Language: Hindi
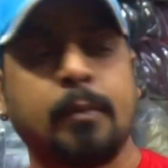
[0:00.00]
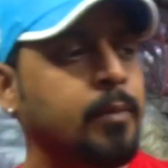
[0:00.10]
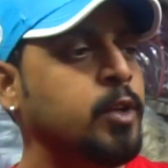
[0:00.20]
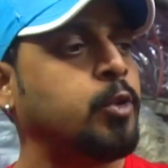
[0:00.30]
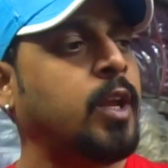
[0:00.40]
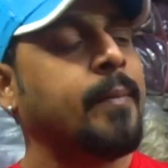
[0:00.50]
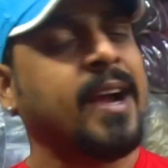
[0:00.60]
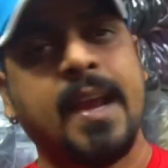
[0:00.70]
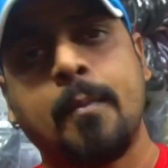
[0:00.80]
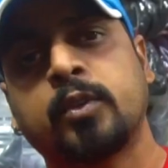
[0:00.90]
आपको मिल चुकी है
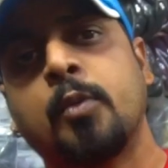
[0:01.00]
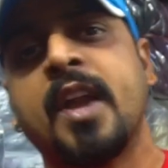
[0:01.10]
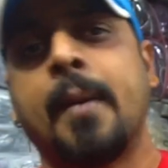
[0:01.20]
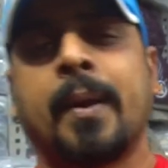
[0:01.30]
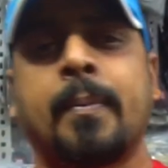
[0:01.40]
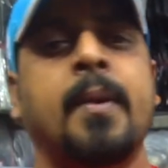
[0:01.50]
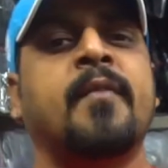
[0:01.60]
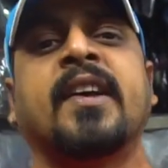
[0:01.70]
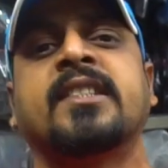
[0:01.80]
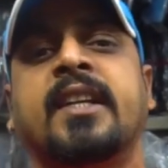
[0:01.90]
बाकी आपको बताऊँ यहाँ पर
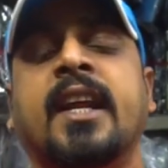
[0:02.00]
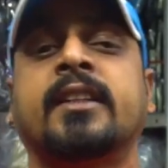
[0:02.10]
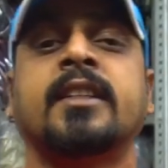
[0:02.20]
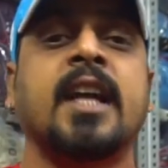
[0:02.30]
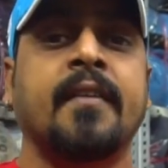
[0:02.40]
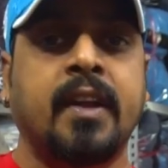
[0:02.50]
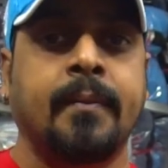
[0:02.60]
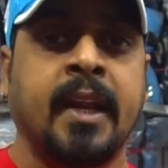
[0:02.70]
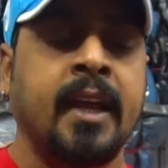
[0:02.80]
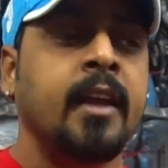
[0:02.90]
पेमेंट फैसिलिटी हर तरह से
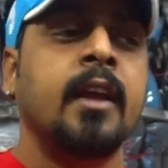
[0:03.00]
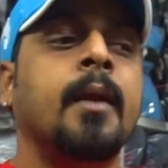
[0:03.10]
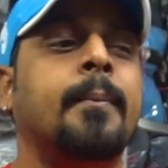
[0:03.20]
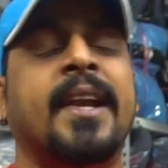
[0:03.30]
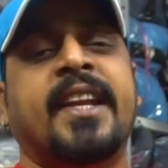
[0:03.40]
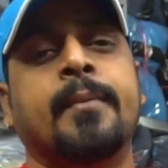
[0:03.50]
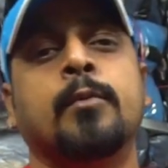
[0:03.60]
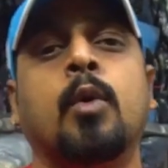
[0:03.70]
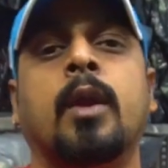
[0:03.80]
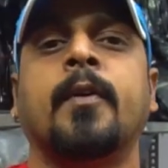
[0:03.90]
अवेलेबल है पेटीएम
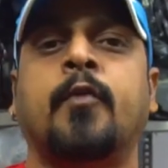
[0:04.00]
गूगल पे